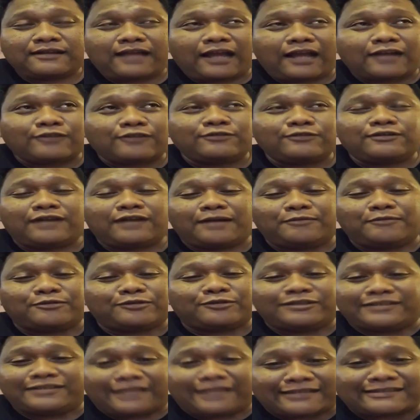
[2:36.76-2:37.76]
Aku nggak
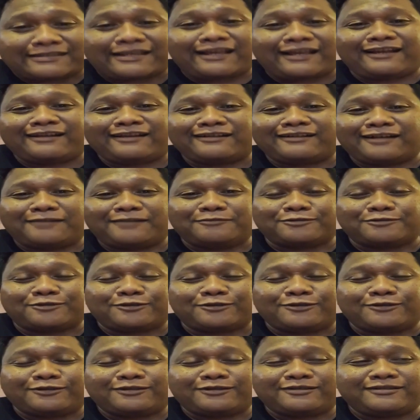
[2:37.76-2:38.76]
butuh ijazah, nggak
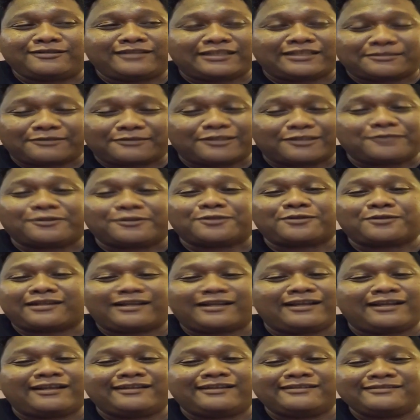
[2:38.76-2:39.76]
butuh ya segitu gituan
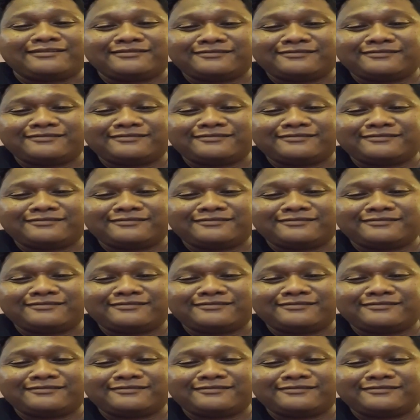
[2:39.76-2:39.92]
nggak.